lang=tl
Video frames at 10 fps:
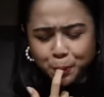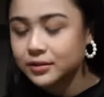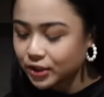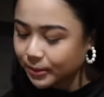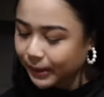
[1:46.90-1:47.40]

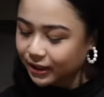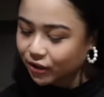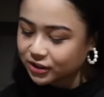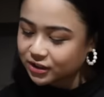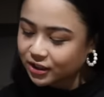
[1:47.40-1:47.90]
Ito naman,
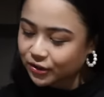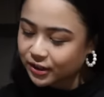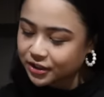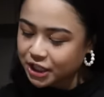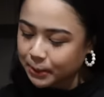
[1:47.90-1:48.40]
nag-order ako
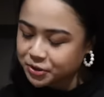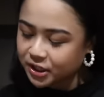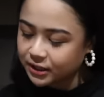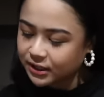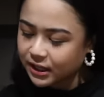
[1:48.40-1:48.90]
ng
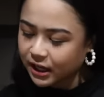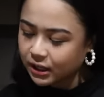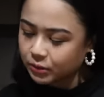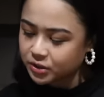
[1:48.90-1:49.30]
chapche nila,